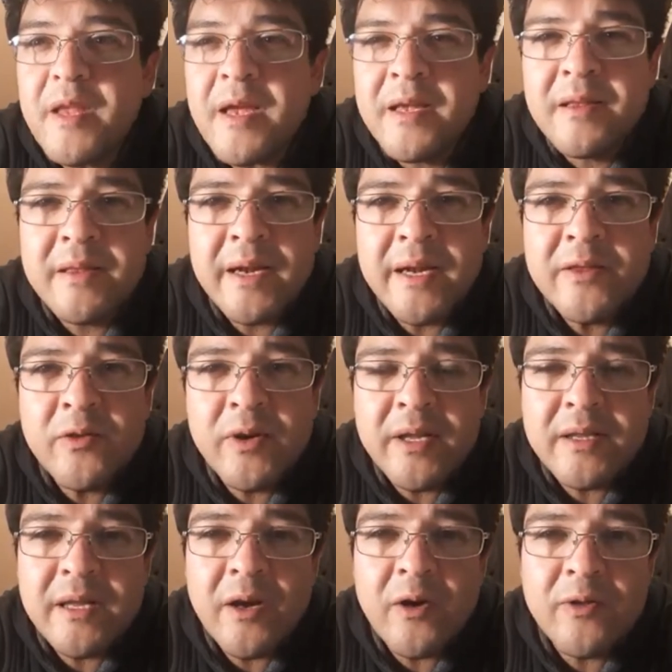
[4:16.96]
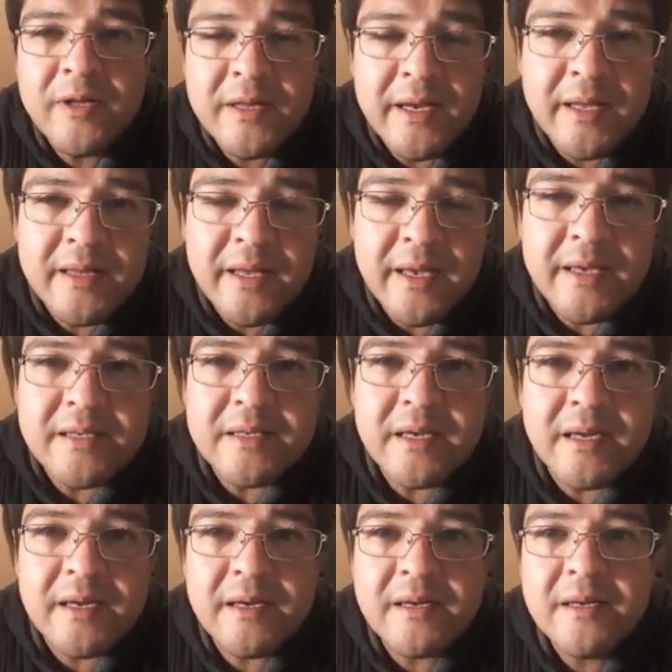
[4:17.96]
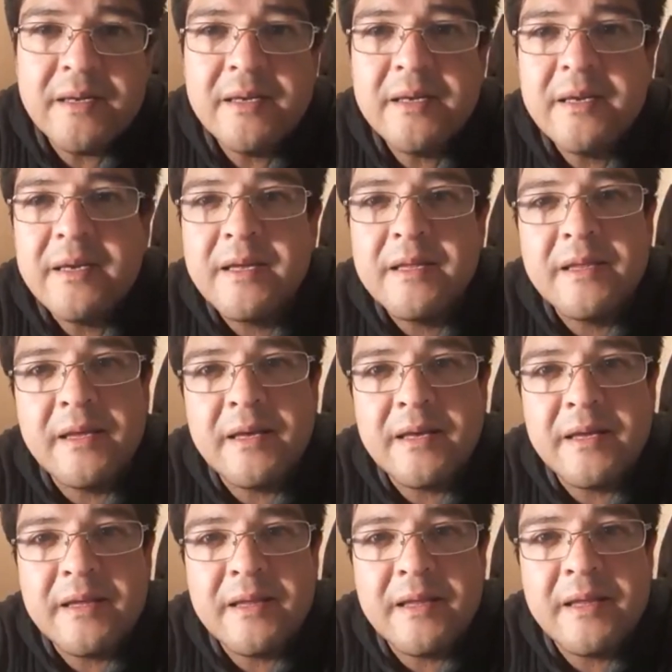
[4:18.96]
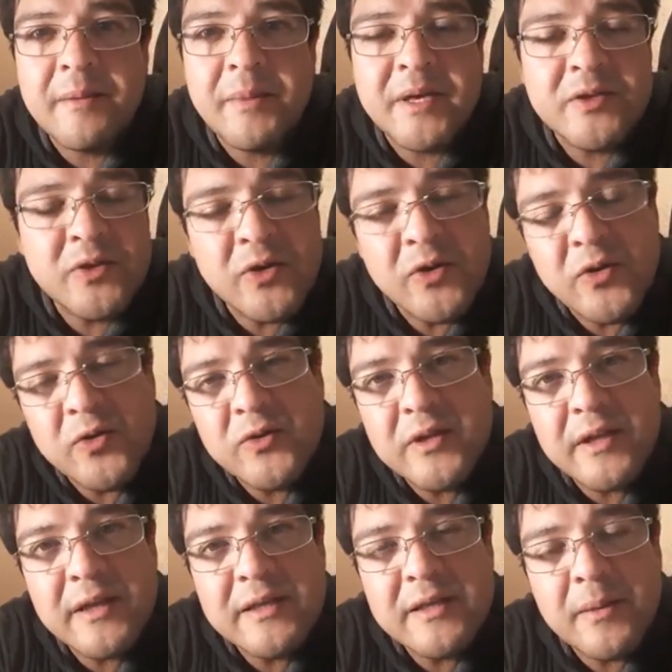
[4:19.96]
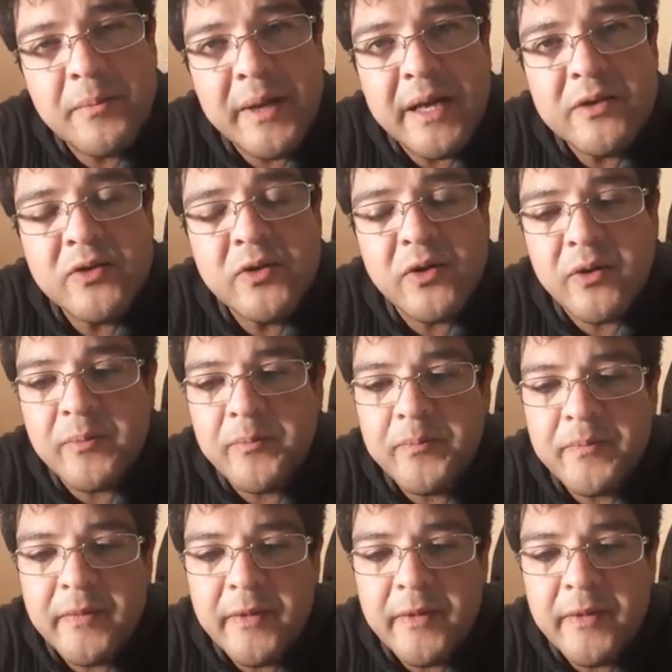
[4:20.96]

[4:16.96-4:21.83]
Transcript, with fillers: entrando en estados de tristeza, de, depresión, de desesperación.